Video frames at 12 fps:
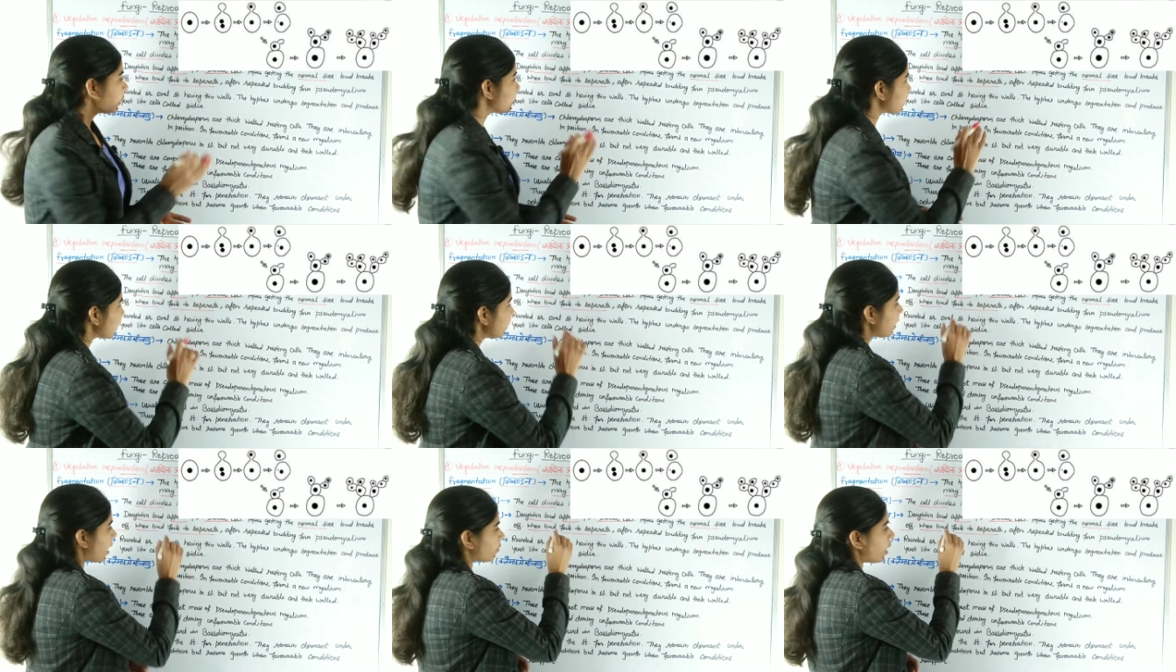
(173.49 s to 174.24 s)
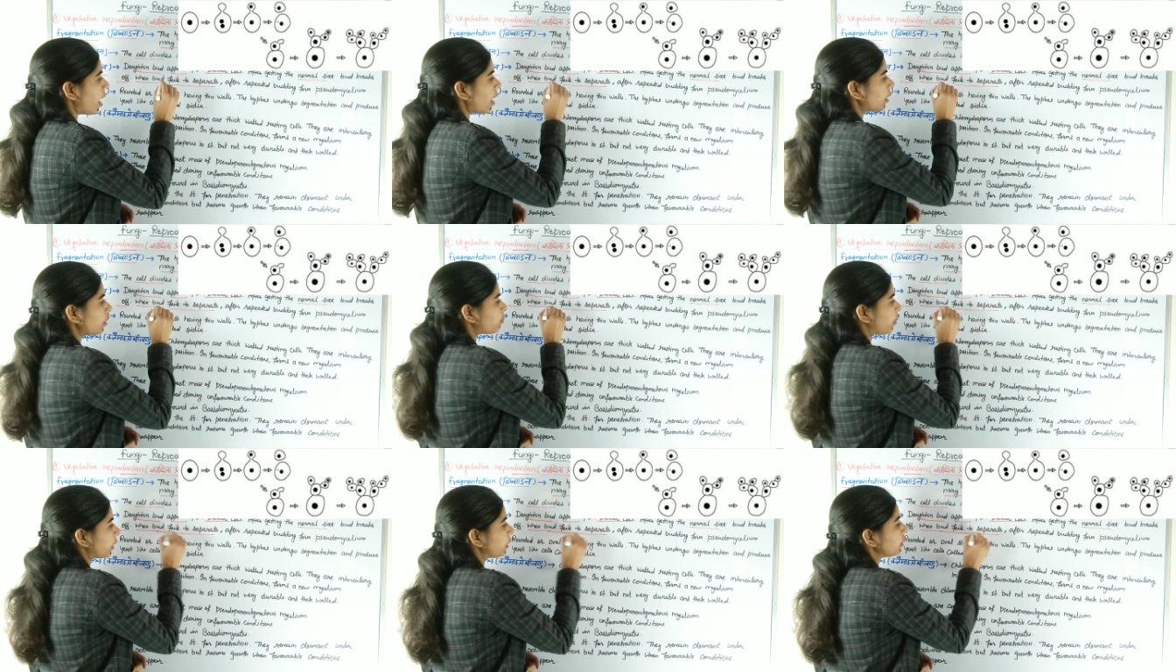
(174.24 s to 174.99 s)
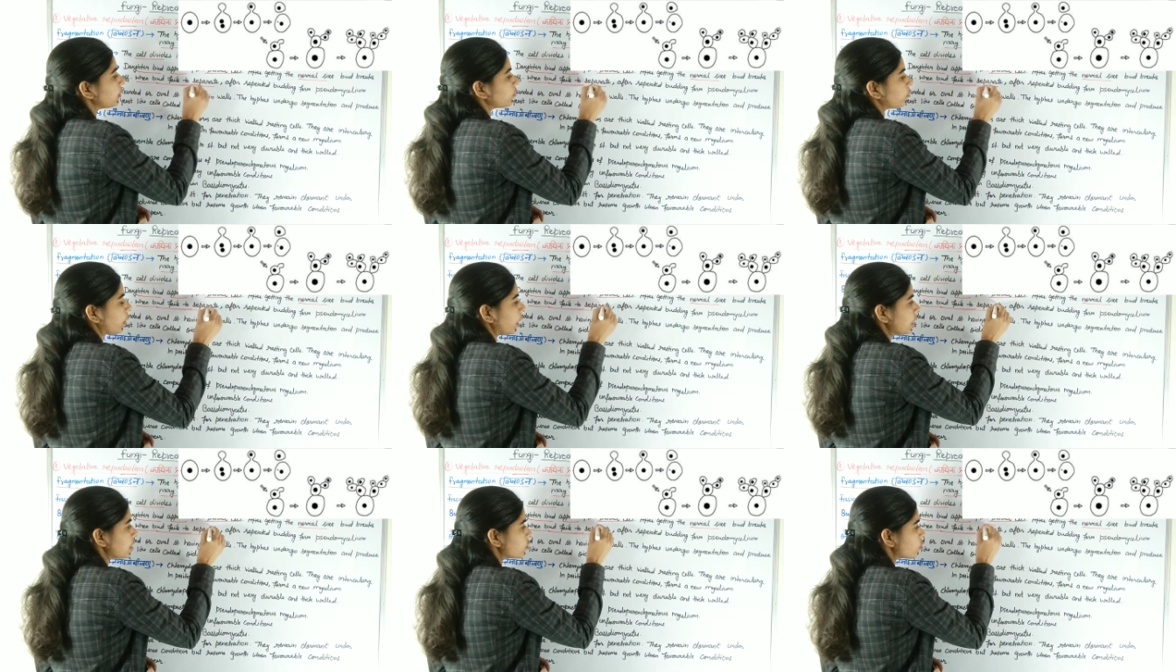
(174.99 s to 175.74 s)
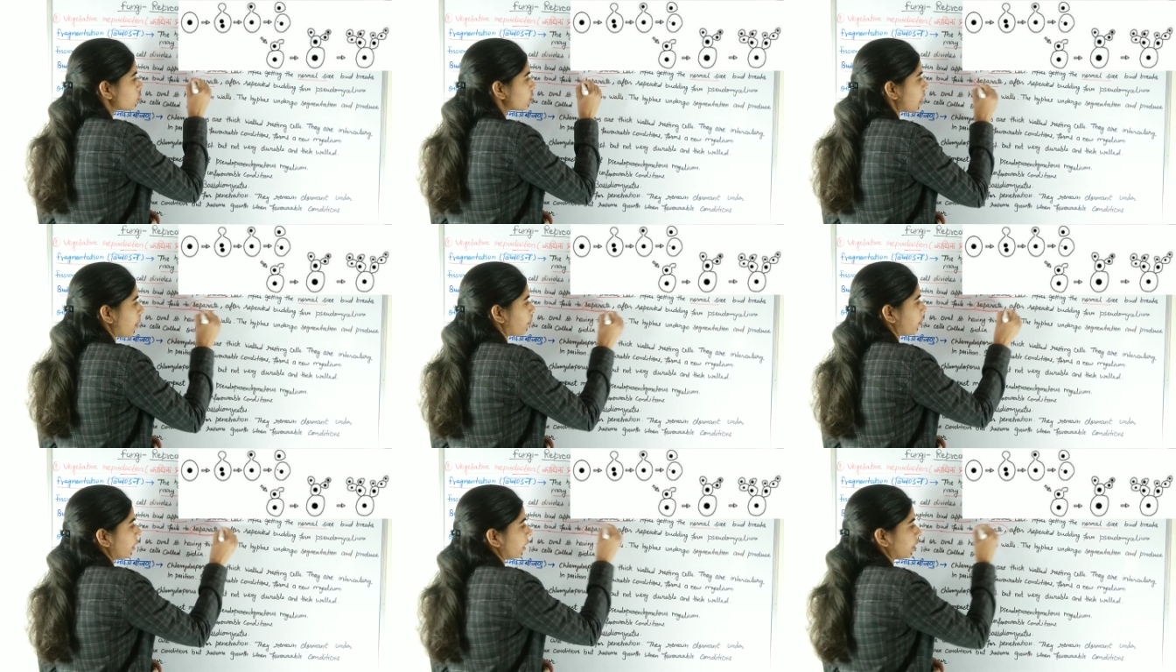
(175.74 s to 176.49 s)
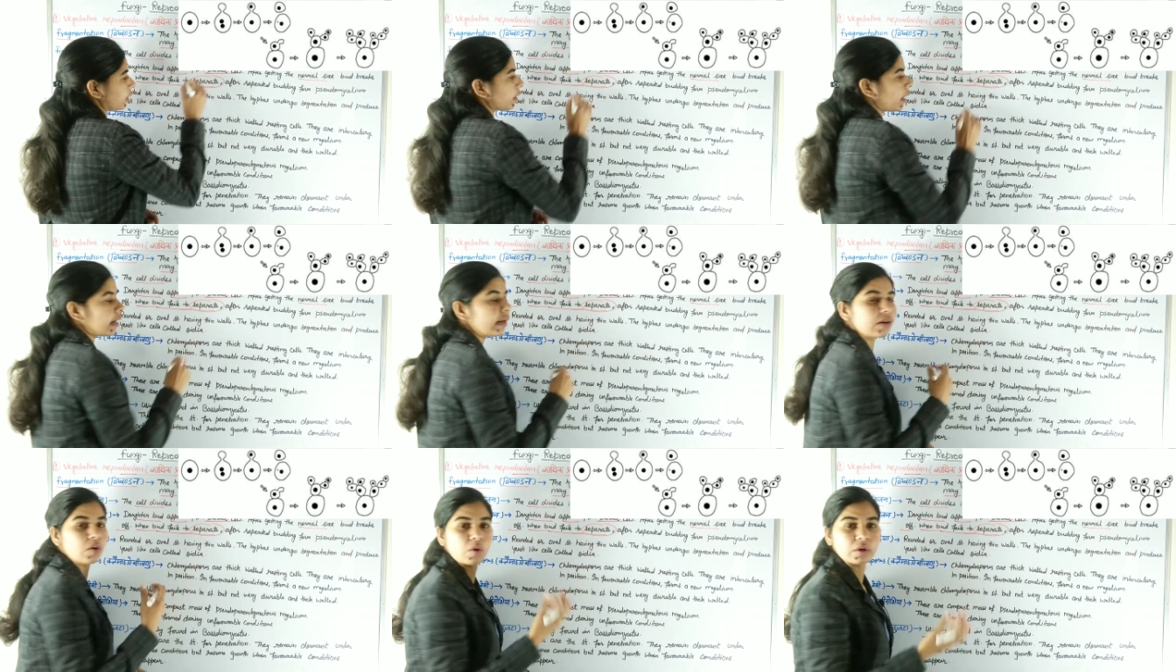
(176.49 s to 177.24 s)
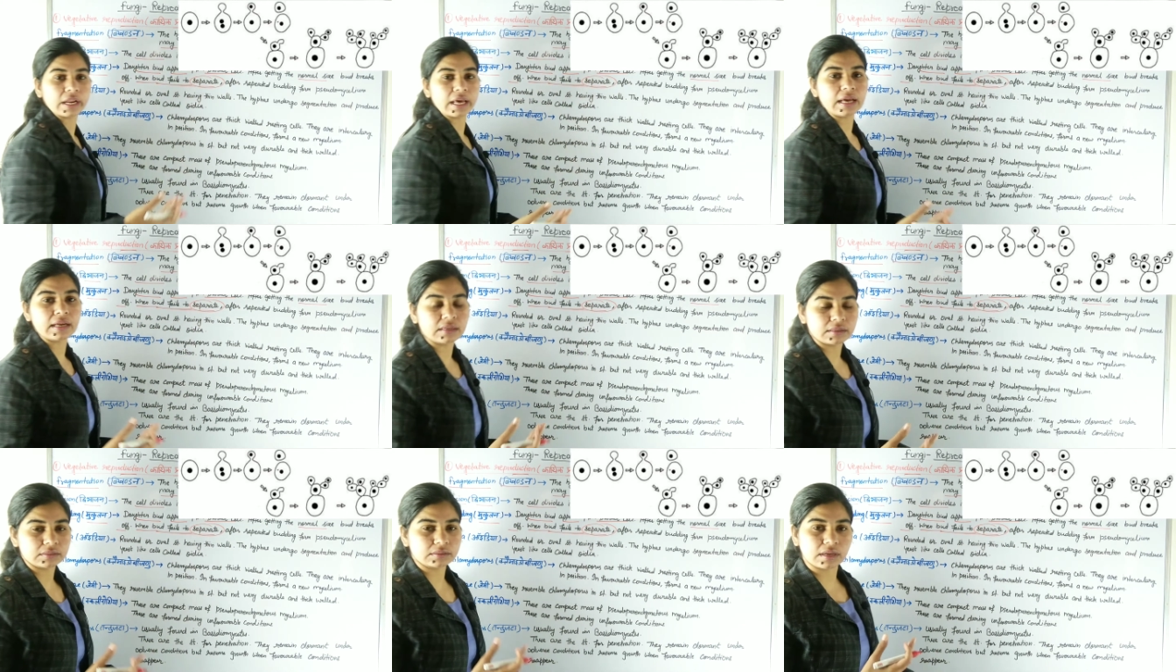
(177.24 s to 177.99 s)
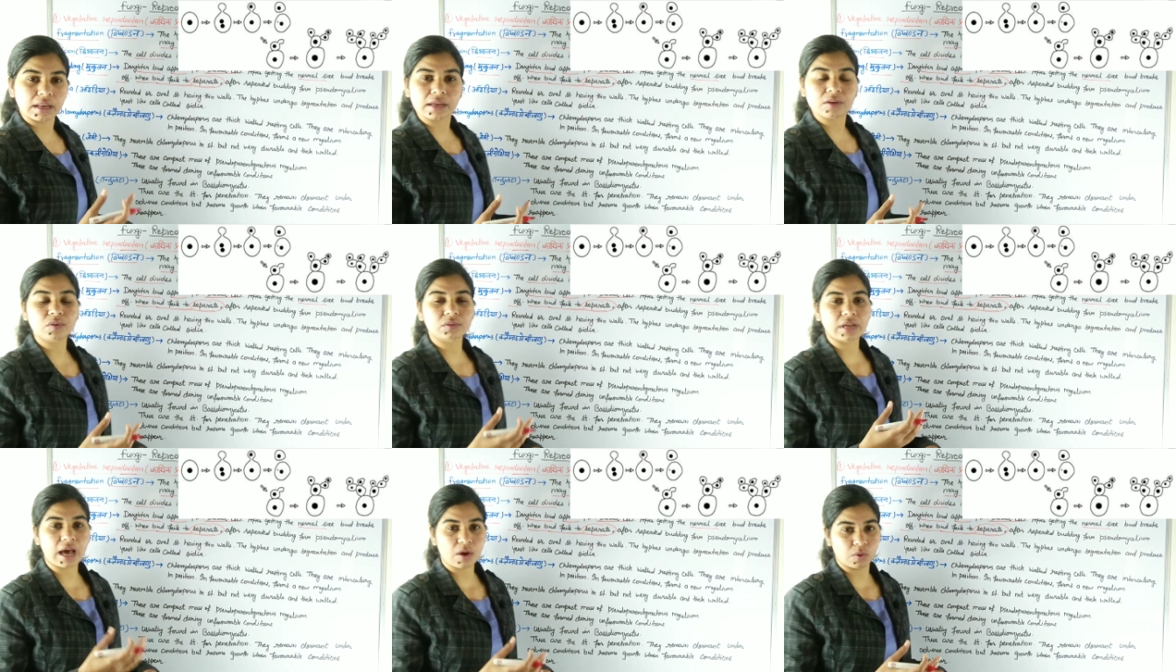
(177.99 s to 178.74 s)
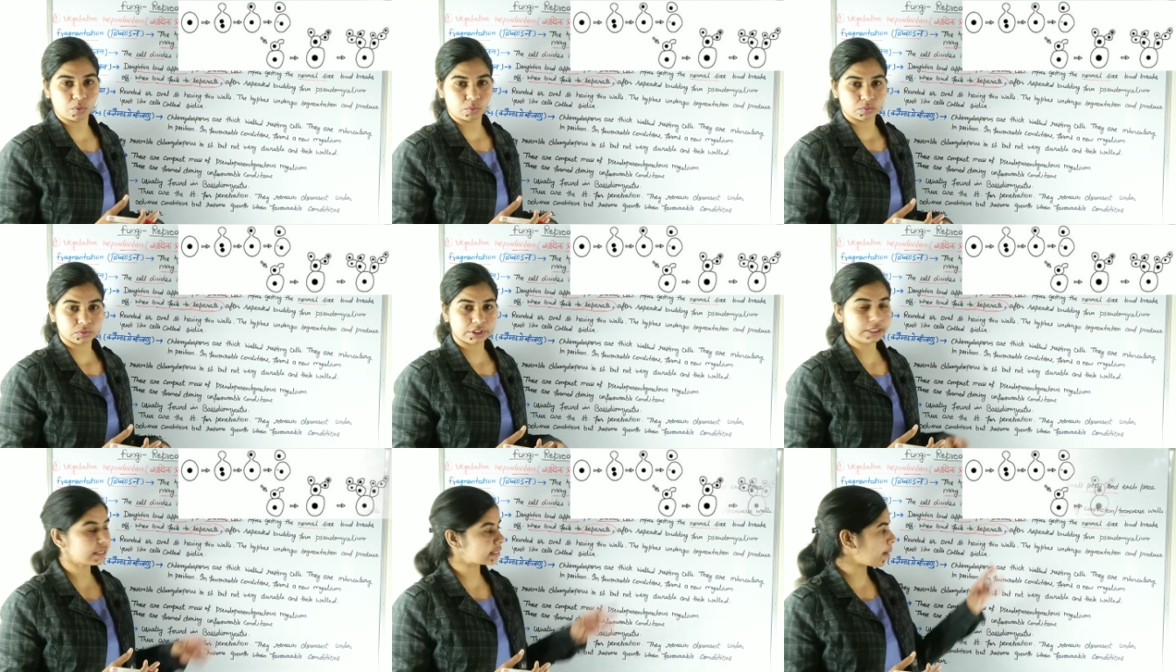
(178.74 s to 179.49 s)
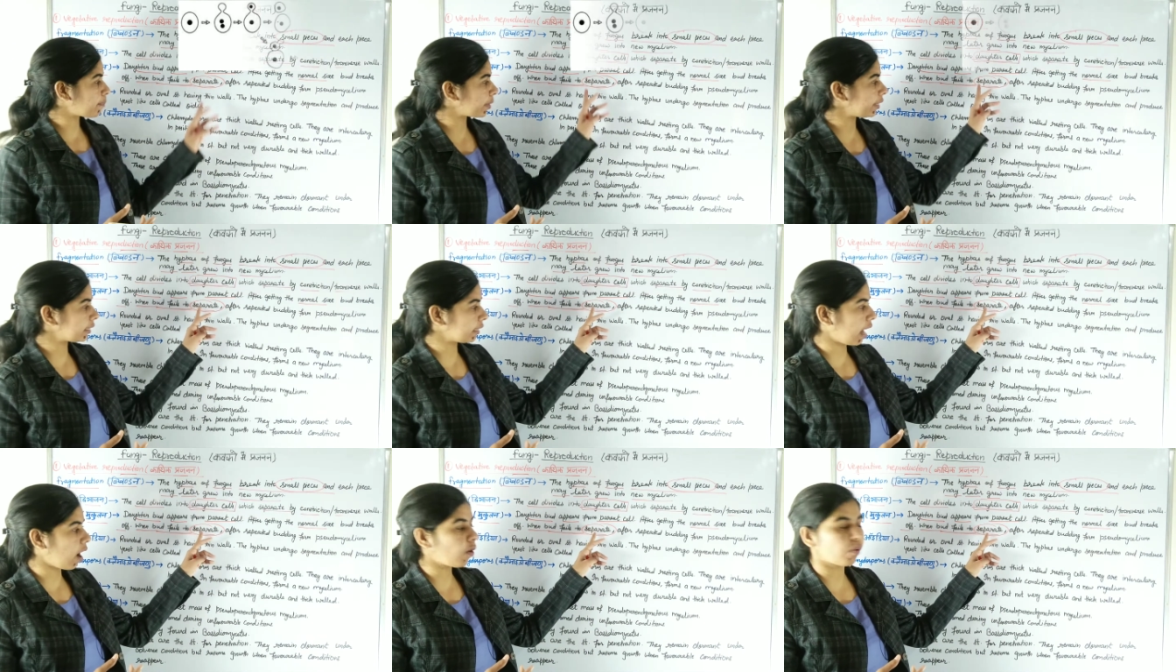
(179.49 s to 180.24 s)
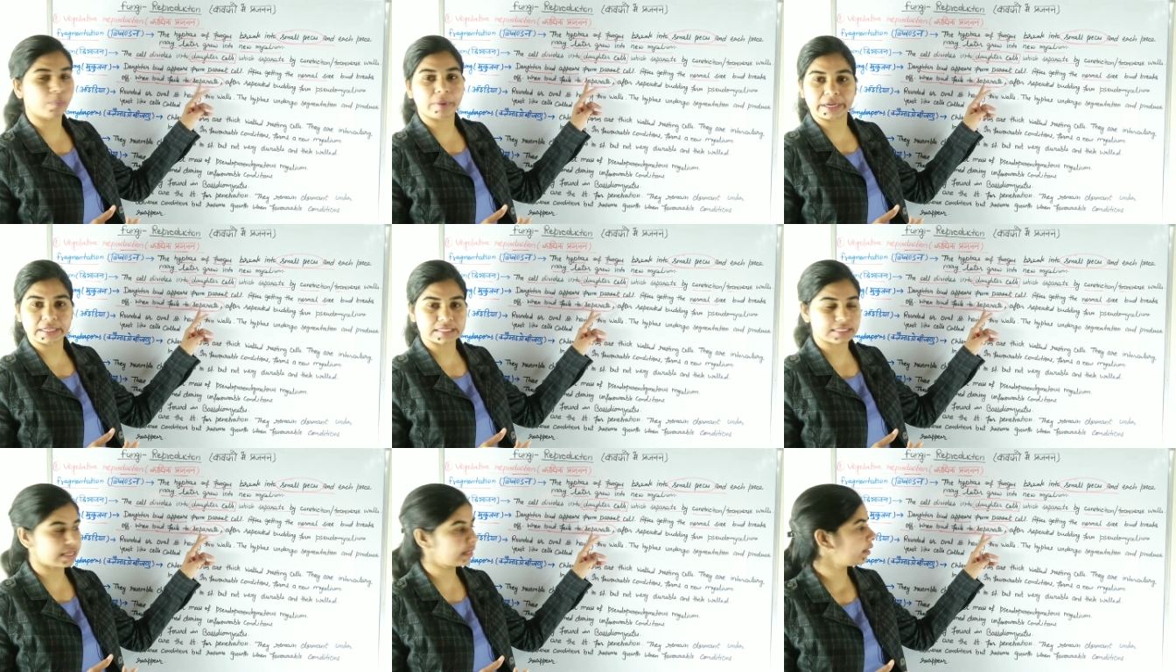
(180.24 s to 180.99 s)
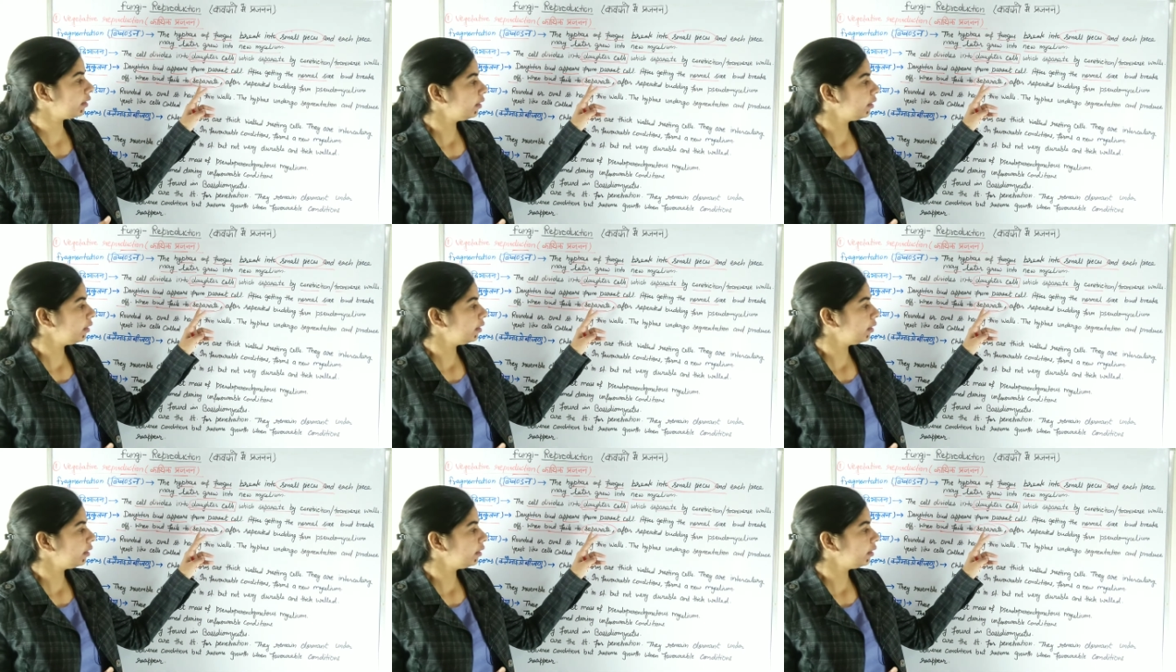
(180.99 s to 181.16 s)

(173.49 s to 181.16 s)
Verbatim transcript: इसके अलावा अगर बर्ड फेल्स टू सेपरेट अलग होना अलग ना हो ठीक है सेपरेट ना हो पेरेंट्स से